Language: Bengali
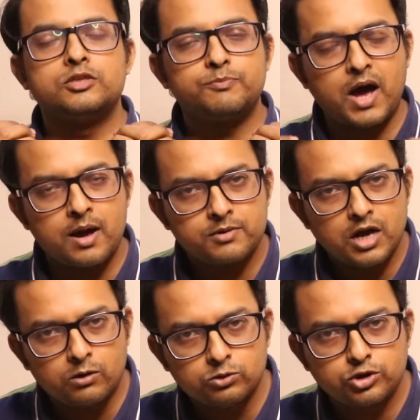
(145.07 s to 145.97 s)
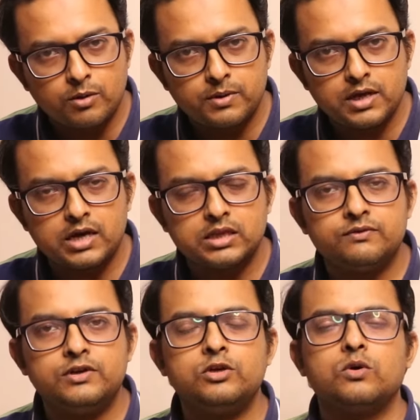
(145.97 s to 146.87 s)
স্পাম কাউন্ট সম্পর্কে আলাদা
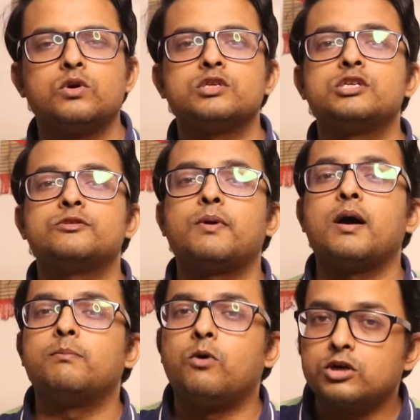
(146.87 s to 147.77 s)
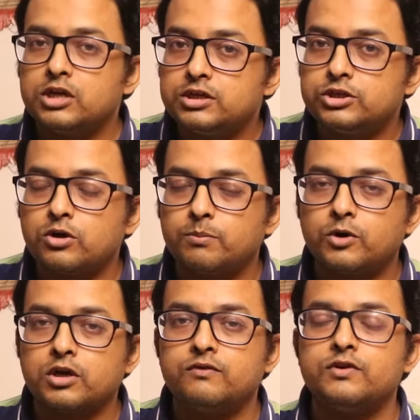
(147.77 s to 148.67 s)
ভিডিও করেছি স্পাম মর্টালিটি
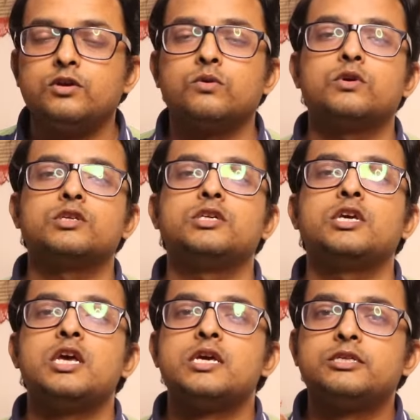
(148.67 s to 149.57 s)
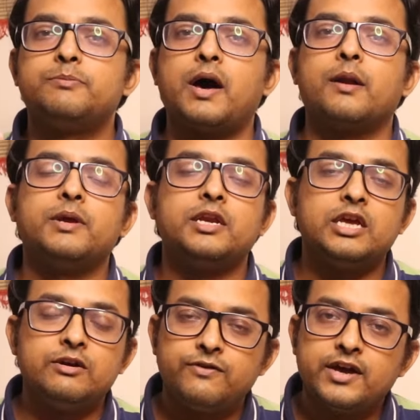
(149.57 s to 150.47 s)
সম্পর্কে ভিডিও করেছি স্পামের
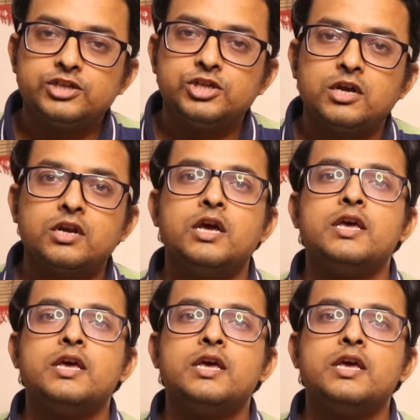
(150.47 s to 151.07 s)
ইনফেকশন